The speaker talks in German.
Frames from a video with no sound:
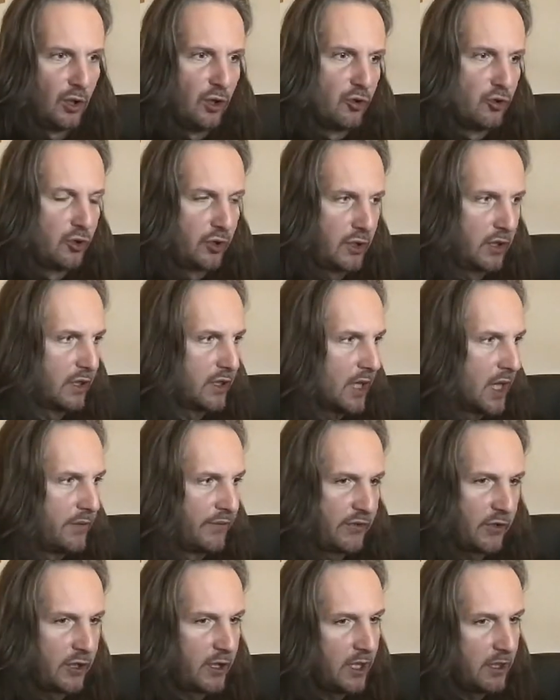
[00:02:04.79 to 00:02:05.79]
Schicke ich
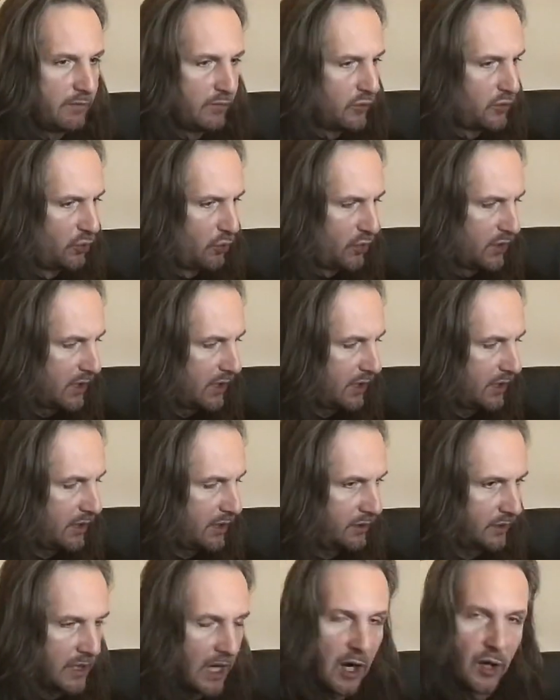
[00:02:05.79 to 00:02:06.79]
einfach jedem
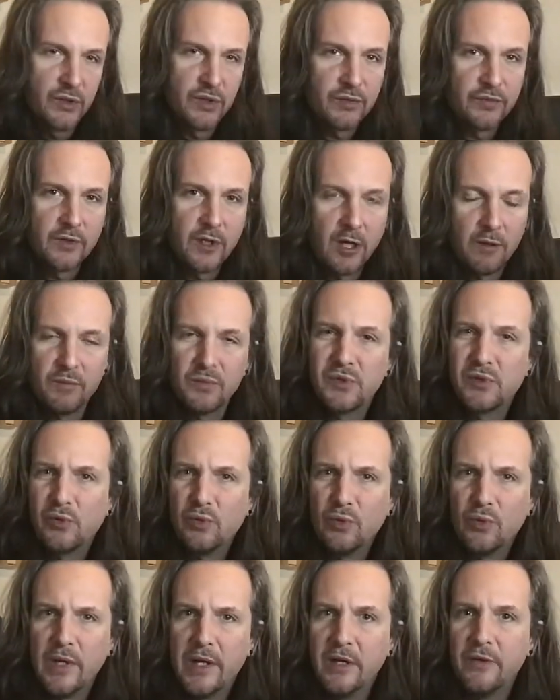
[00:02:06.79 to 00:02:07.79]
Schüler Hausaufgaben
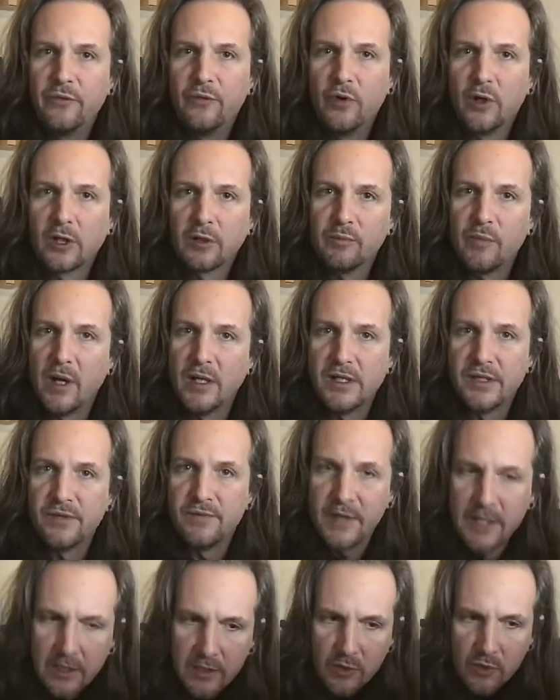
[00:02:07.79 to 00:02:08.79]
zu in Form
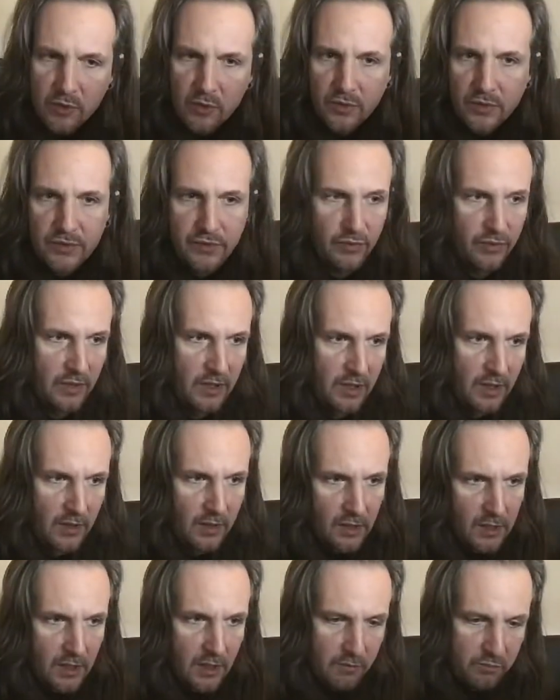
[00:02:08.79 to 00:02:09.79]
eines Videos,
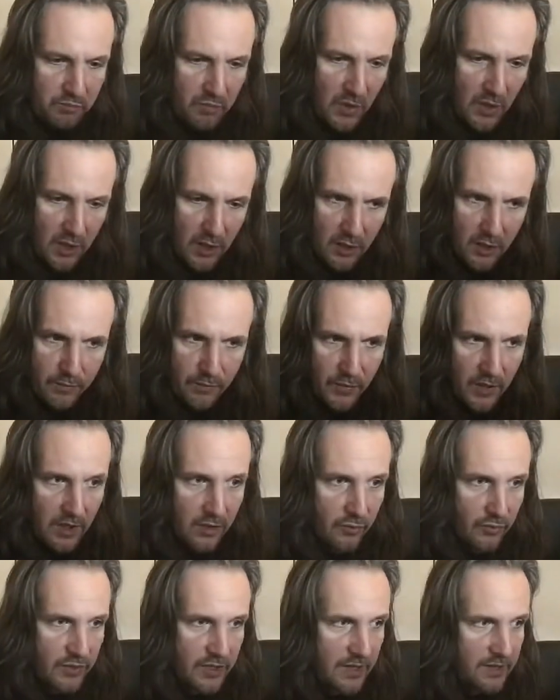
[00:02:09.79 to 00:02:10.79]
mache auch ein paar
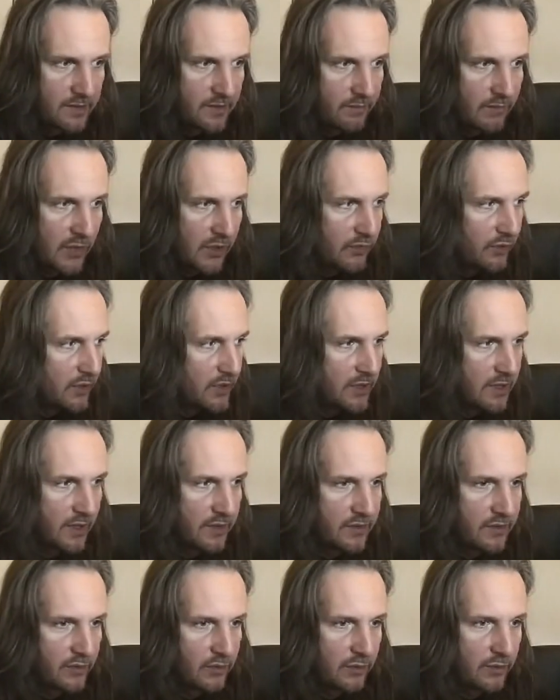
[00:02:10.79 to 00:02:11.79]
Notizen natürlich
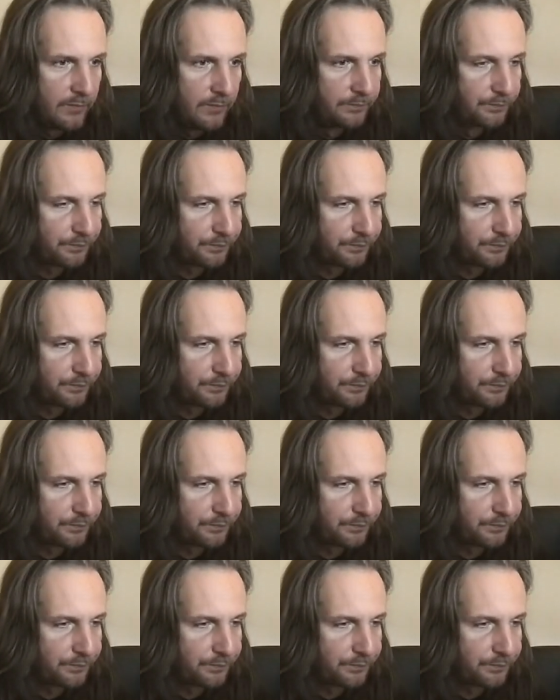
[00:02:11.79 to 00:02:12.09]
dazu.